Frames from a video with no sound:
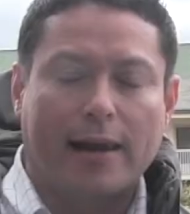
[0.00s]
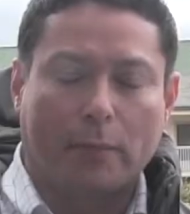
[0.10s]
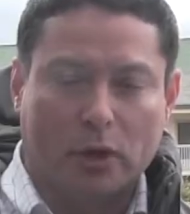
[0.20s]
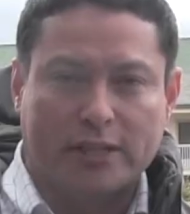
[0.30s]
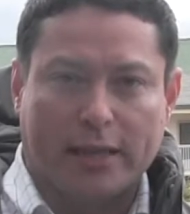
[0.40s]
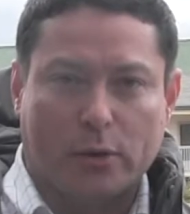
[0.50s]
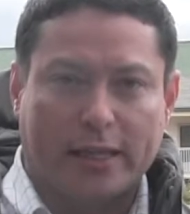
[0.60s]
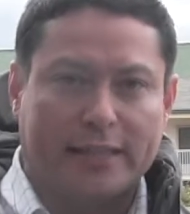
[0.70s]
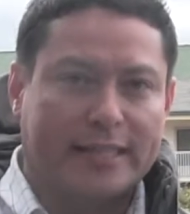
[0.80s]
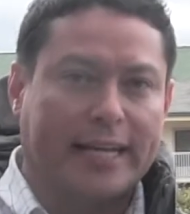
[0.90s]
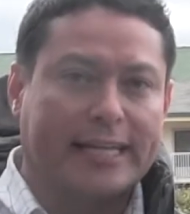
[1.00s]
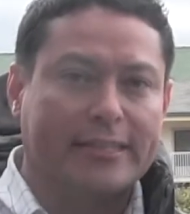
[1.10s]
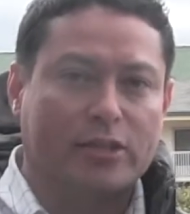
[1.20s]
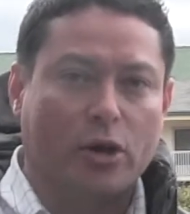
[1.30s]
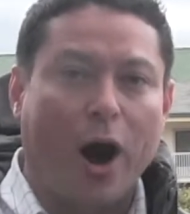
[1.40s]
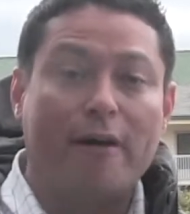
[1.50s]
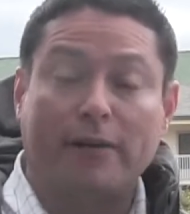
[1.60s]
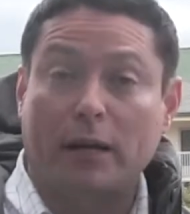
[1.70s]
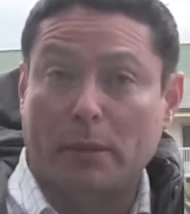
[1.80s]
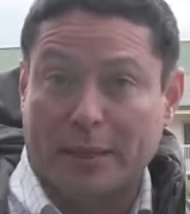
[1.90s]
La policía de Winnet dice que rastreó a
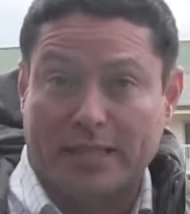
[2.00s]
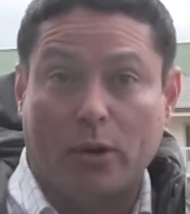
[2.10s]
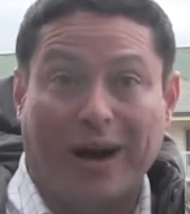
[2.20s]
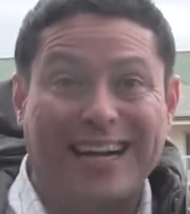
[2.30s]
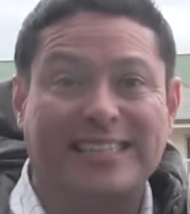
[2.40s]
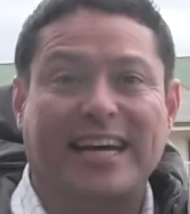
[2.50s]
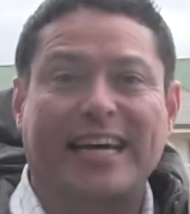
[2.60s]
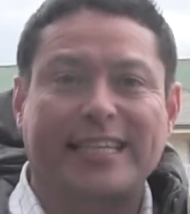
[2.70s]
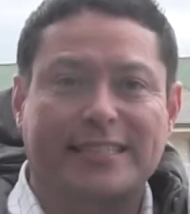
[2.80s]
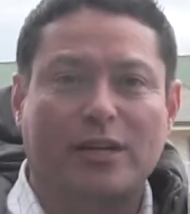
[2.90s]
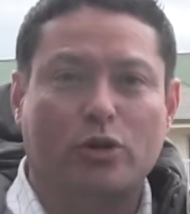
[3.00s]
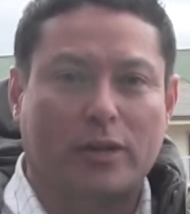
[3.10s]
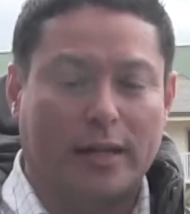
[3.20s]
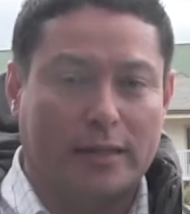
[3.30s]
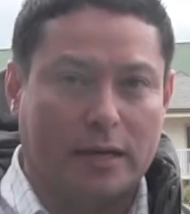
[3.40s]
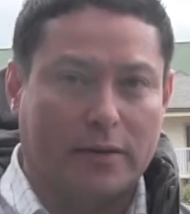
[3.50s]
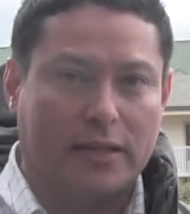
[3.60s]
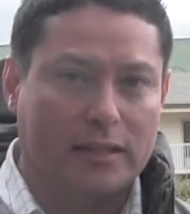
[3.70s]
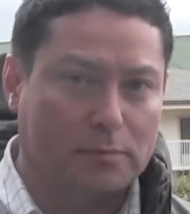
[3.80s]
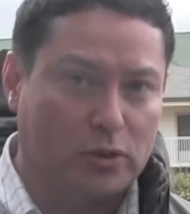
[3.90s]
Felipe Machado hasta este hotel a través
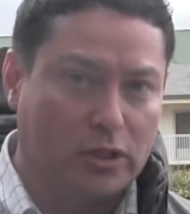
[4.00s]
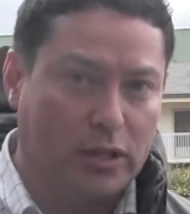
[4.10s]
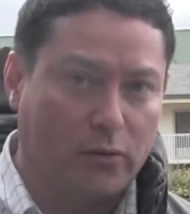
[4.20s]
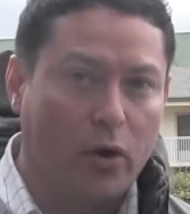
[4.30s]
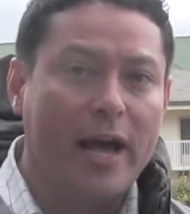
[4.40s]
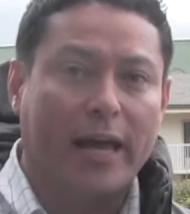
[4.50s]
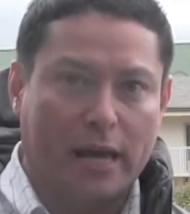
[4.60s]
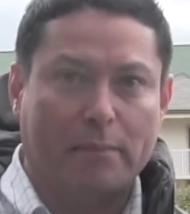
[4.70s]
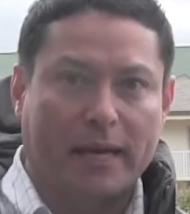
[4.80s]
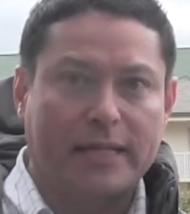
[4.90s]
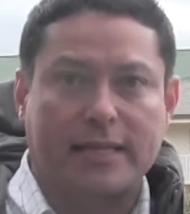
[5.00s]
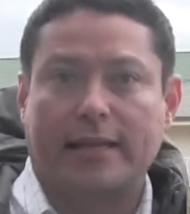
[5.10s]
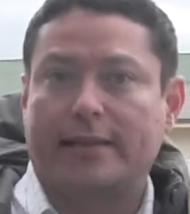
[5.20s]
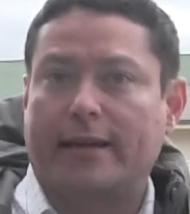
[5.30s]
del dispositivo GPS del